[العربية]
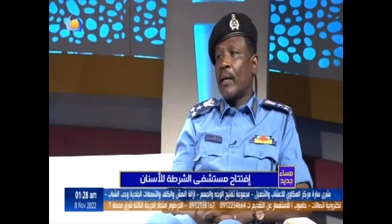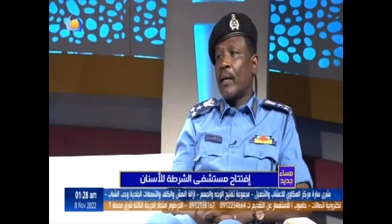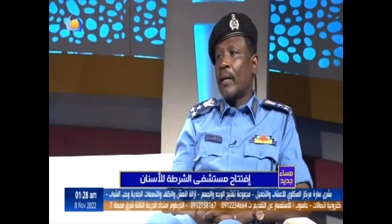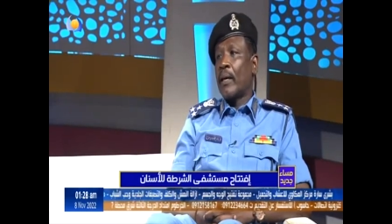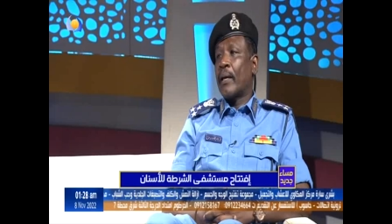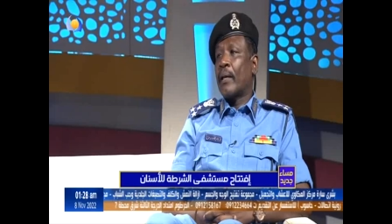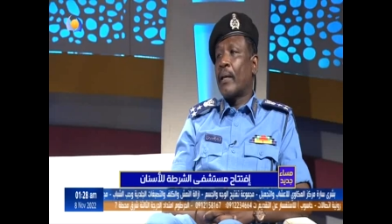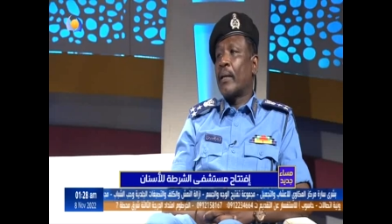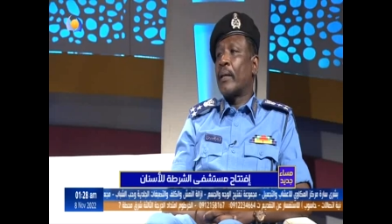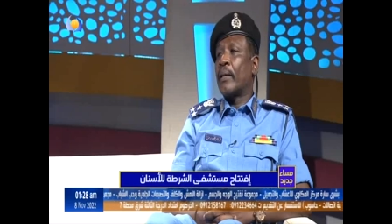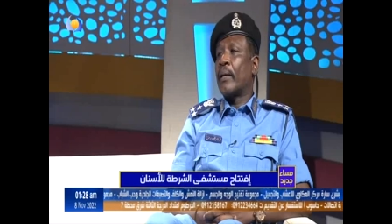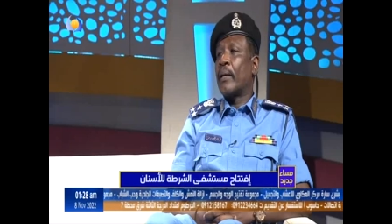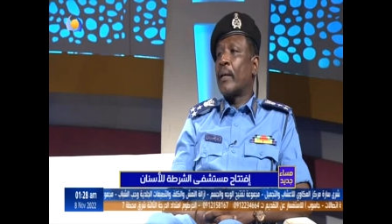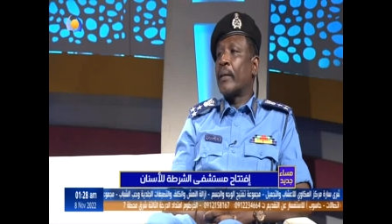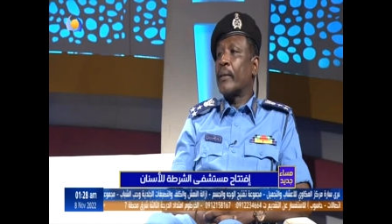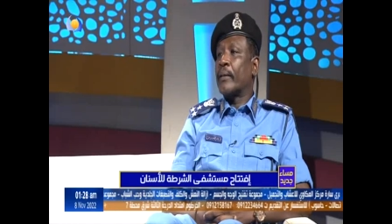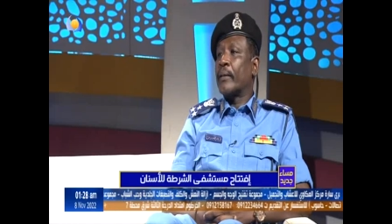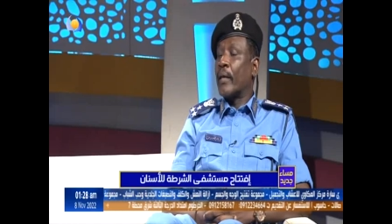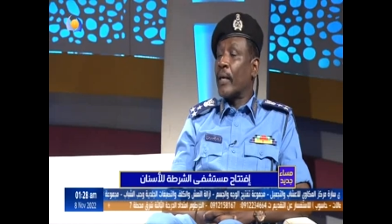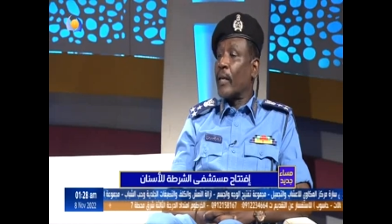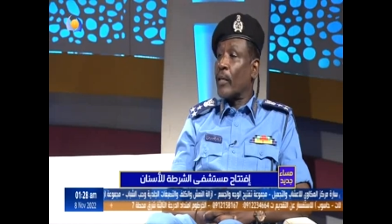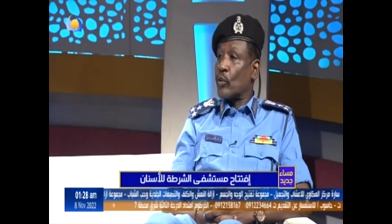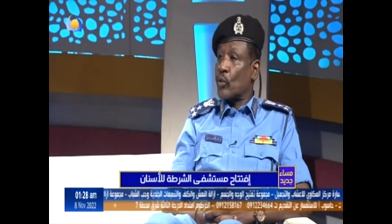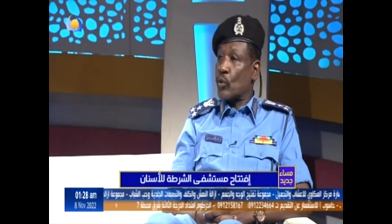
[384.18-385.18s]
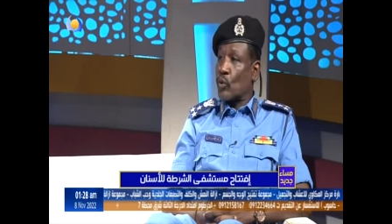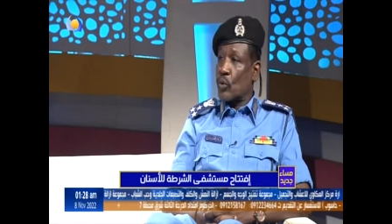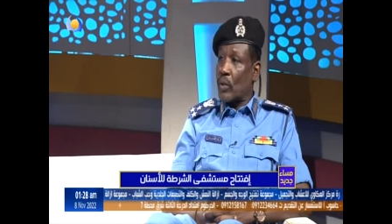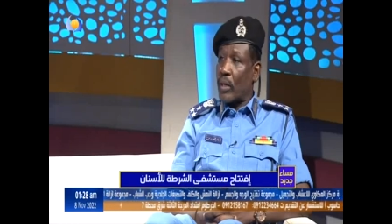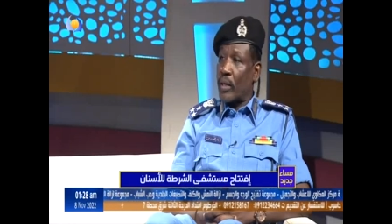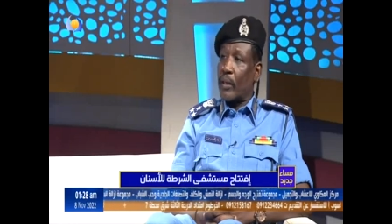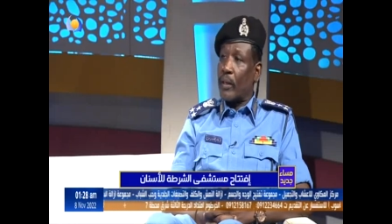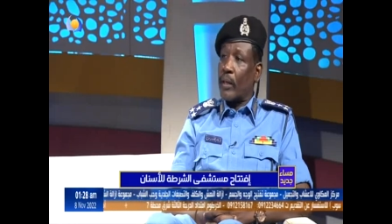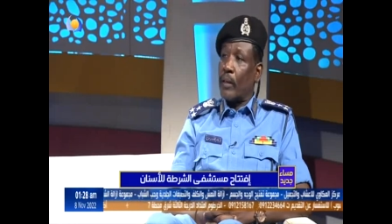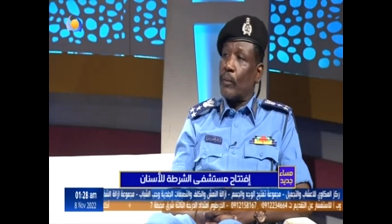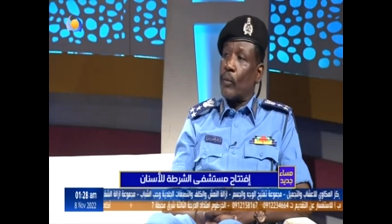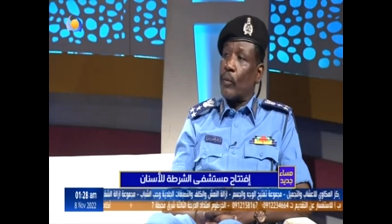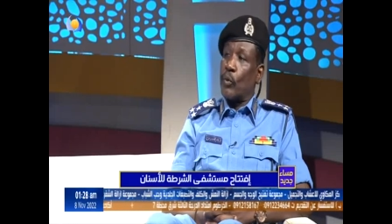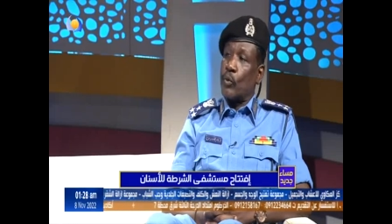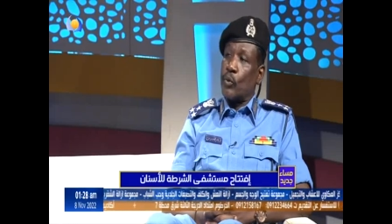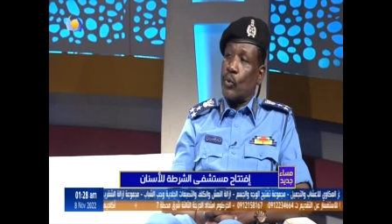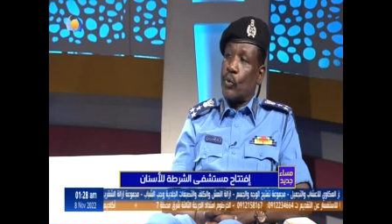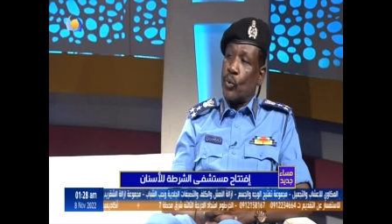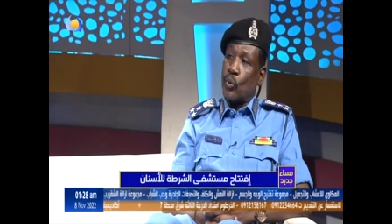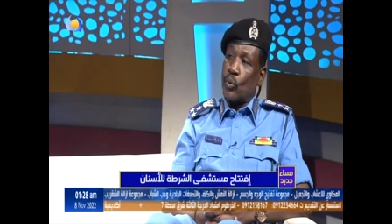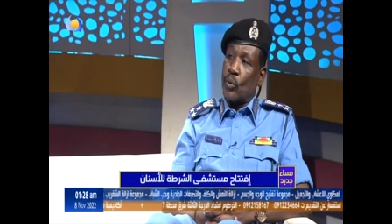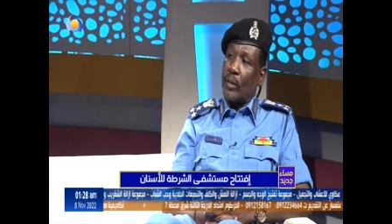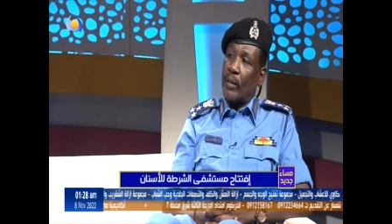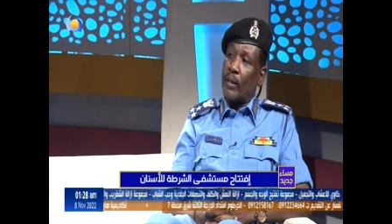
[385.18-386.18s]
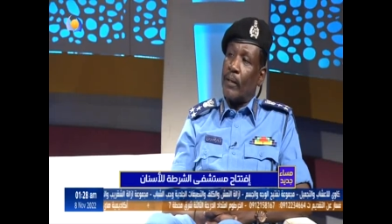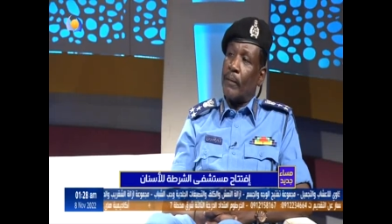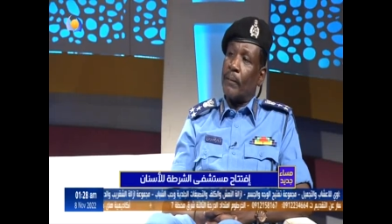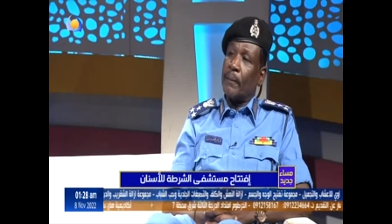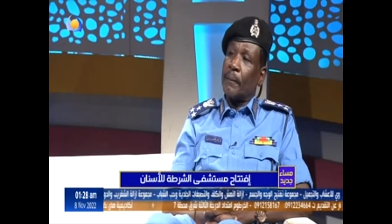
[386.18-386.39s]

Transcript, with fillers: التخصصات الموجودة